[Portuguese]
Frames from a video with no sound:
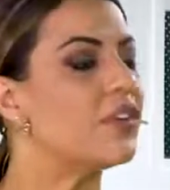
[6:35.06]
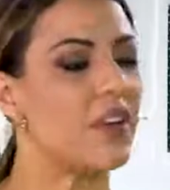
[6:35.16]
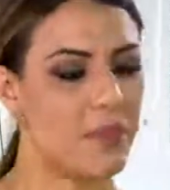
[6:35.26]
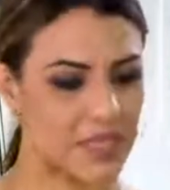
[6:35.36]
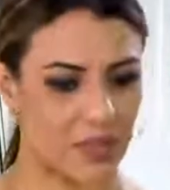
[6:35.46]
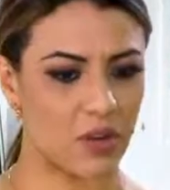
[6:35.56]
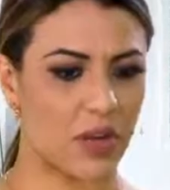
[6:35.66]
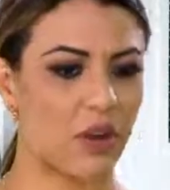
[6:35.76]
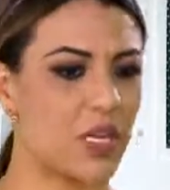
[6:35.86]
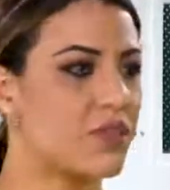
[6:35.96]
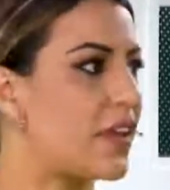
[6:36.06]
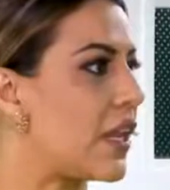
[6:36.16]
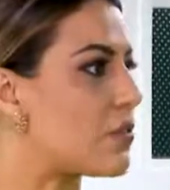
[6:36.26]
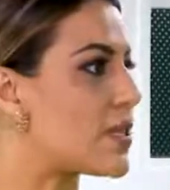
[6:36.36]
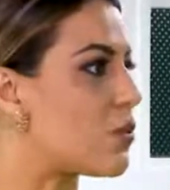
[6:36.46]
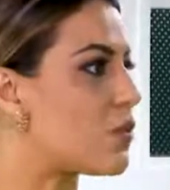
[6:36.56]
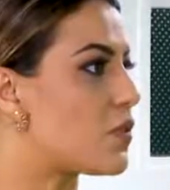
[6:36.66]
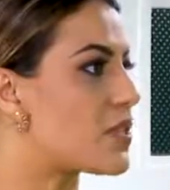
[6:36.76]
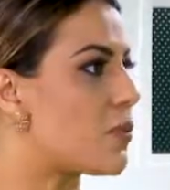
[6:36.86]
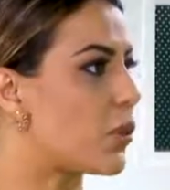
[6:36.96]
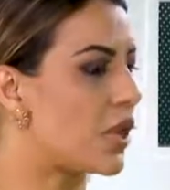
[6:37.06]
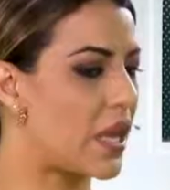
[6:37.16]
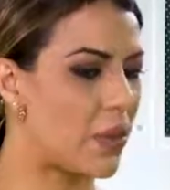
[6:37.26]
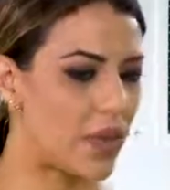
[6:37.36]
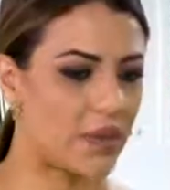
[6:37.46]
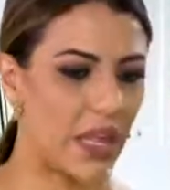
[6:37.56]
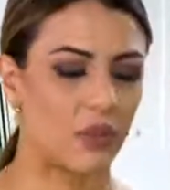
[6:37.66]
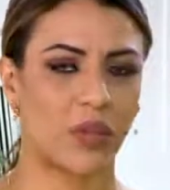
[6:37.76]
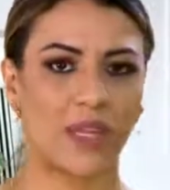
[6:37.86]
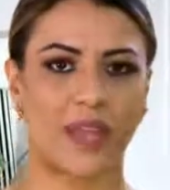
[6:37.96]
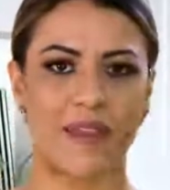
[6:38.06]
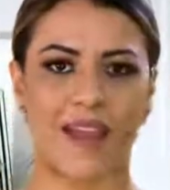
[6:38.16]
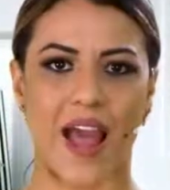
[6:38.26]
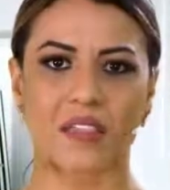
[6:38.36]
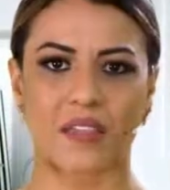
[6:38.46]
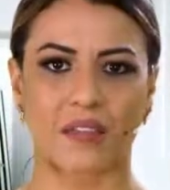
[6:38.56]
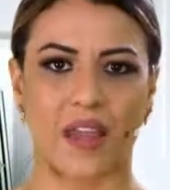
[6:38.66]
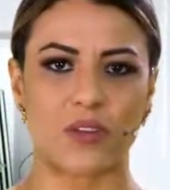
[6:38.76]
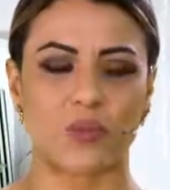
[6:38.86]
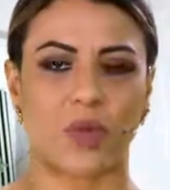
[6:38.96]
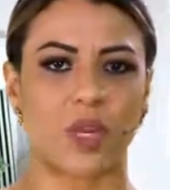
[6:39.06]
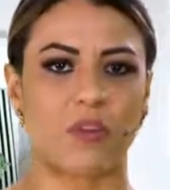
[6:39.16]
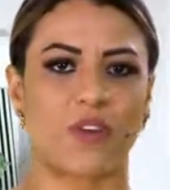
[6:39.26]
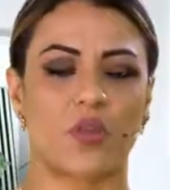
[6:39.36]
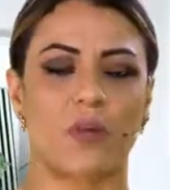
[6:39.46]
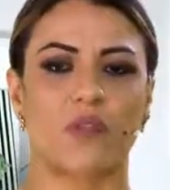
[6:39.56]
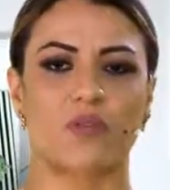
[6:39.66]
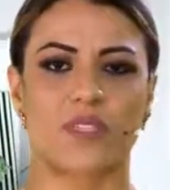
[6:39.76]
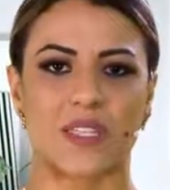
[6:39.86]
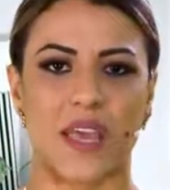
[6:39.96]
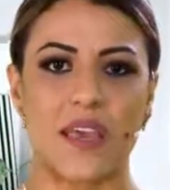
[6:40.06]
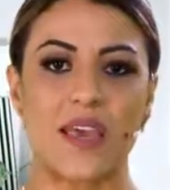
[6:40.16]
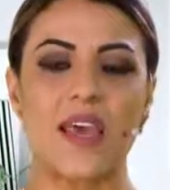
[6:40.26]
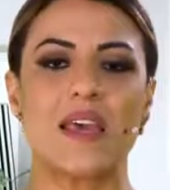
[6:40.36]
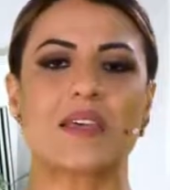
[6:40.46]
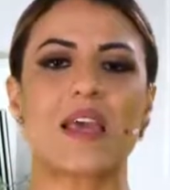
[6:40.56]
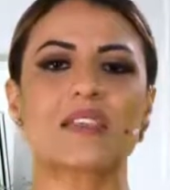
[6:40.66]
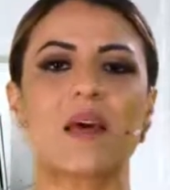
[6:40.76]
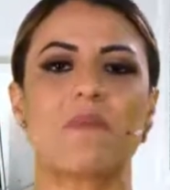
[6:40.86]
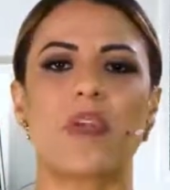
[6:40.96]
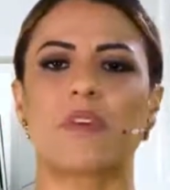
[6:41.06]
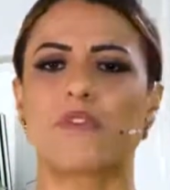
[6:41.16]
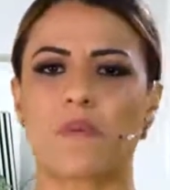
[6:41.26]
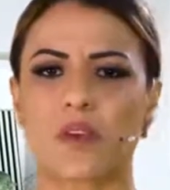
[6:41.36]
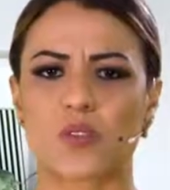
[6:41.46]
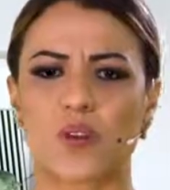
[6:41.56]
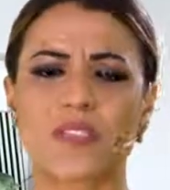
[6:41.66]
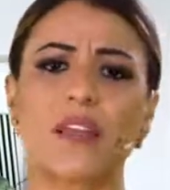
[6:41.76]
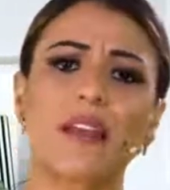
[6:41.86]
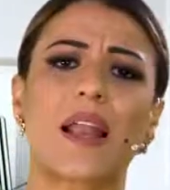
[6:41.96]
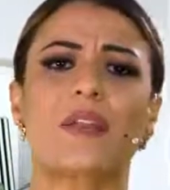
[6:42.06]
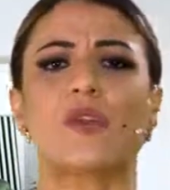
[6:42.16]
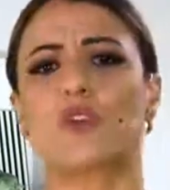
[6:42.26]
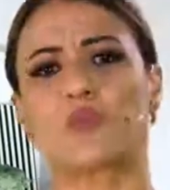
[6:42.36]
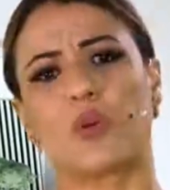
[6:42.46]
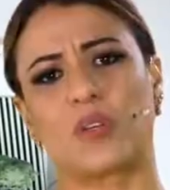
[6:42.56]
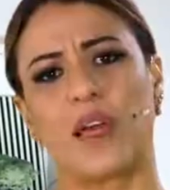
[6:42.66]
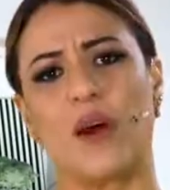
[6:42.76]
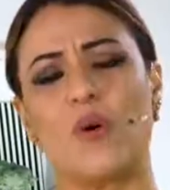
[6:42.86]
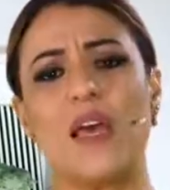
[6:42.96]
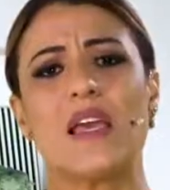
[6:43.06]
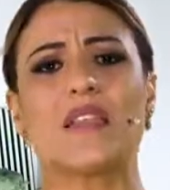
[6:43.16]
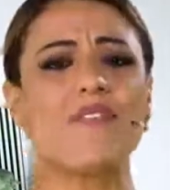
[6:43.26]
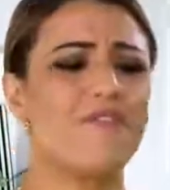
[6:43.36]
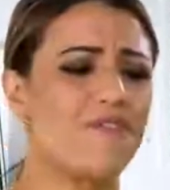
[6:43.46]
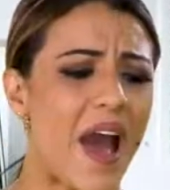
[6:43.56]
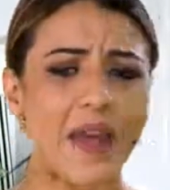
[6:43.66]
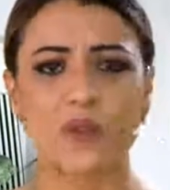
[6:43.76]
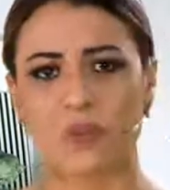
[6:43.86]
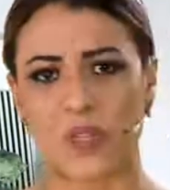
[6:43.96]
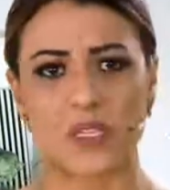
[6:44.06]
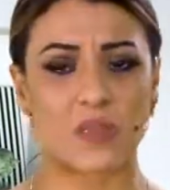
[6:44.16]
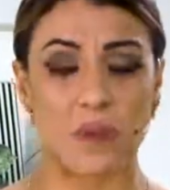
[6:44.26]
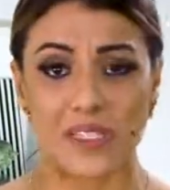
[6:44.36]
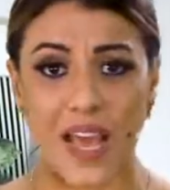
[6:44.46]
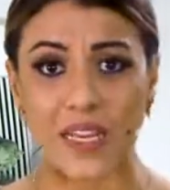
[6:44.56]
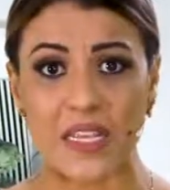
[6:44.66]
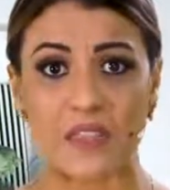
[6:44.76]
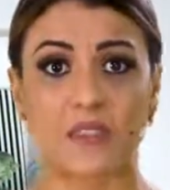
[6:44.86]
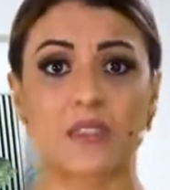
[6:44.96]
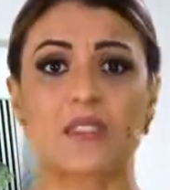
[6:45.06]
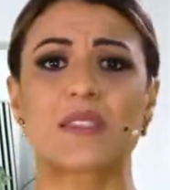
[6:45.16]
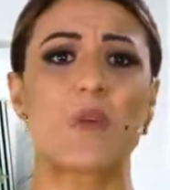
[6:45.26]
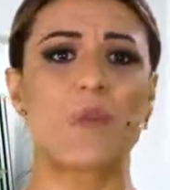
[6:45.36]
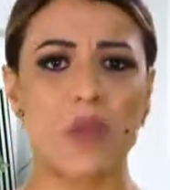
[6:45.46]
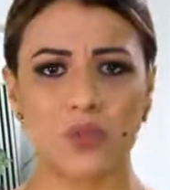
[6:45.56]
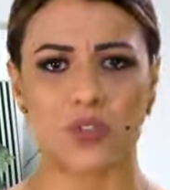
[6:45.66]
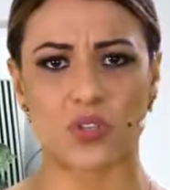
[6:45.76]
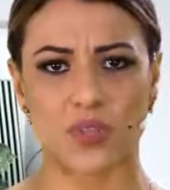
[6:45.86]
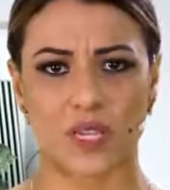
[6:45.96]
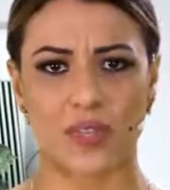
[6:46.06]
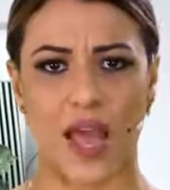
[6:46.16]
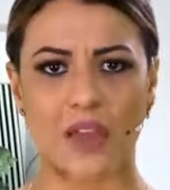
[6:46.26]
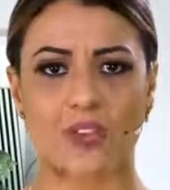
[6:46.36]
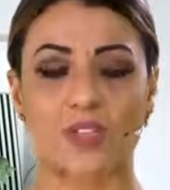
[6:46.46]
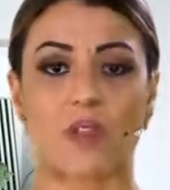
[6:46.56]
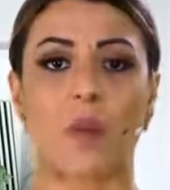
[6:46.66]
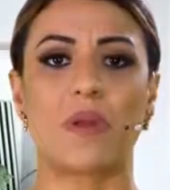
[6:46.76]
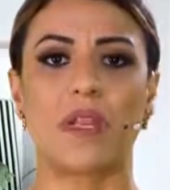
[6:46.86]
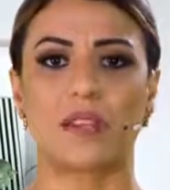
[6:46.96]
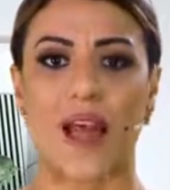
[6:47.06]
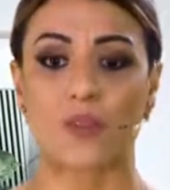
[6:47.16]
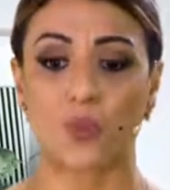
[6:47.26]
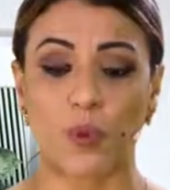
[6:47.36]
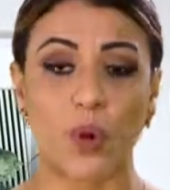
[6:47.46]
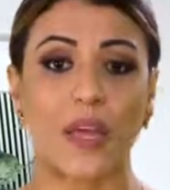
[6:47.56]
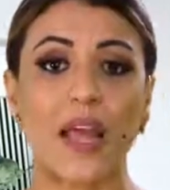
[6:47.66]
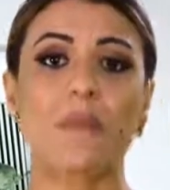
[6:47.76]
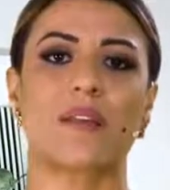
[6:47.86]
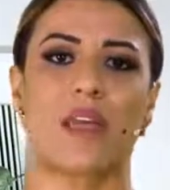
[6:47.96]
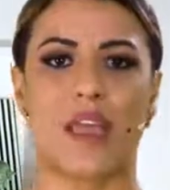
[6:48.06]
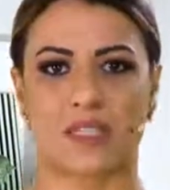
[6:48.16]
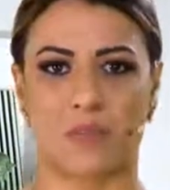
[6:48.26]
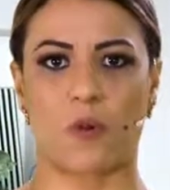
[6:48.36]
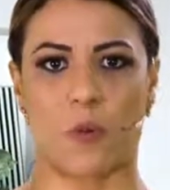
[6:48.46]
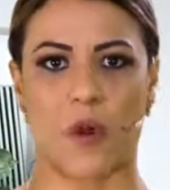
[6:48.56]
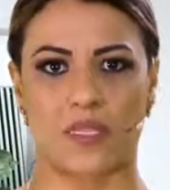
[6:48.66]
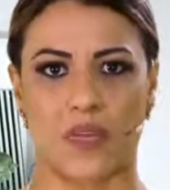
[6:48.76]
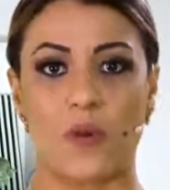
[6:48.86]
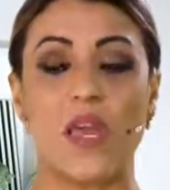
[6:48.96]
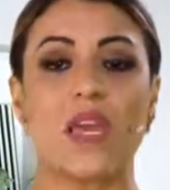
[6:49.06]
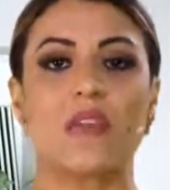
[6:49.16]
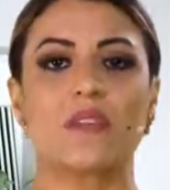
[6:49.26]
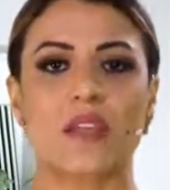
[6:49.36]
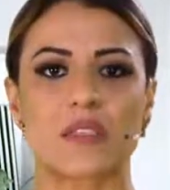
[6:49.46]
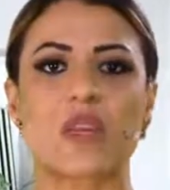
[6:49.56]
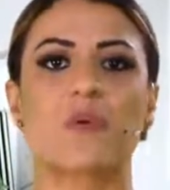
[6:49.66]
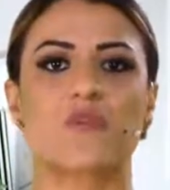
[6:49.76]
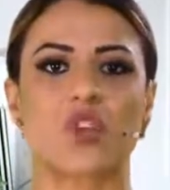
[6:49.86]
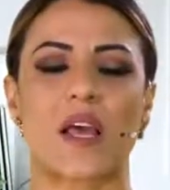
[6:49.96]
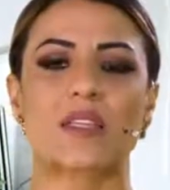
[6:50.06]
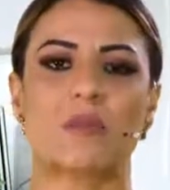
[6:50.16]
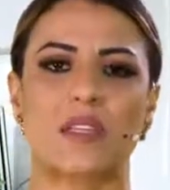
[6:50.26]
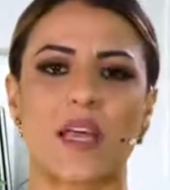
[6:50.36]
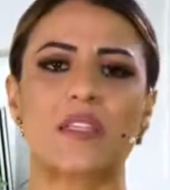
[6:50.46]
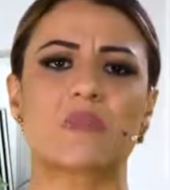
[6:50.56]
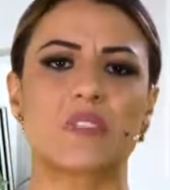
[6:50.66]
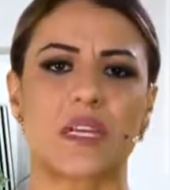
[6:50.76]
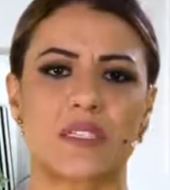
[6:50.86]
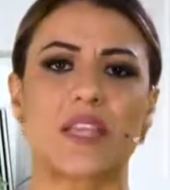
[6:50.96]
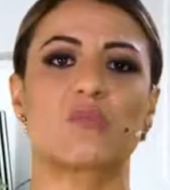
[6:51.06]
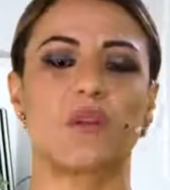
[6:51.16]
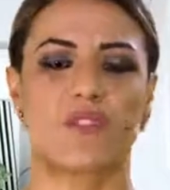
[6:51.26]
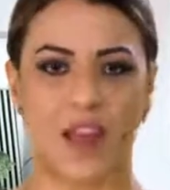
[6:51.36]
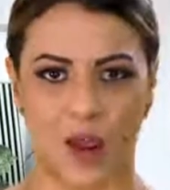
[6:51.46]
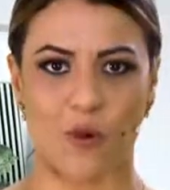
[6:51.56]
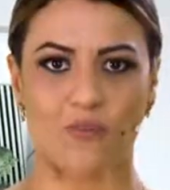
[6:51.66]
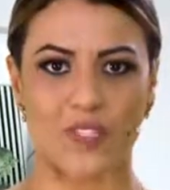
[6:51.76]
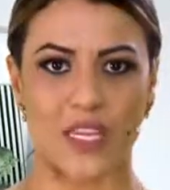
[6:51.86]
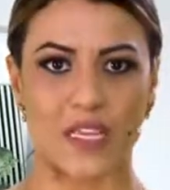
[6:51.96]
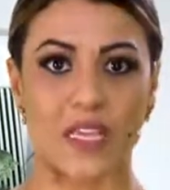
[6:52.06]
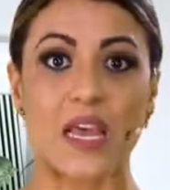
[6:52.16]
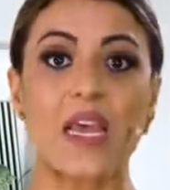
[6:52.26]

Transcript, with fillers: Falei, mas agora é hora de falar no Saúde Você, porque eu entendo, quem está em casa entende. O programa é feito para você quer saber informações, entra lá no nosso portal. Tem vários especialistas que são membros de sociedade, que são habilitados. O programa tem essa preocupação em trazer profissionais habilitados especializados para falar com vocês.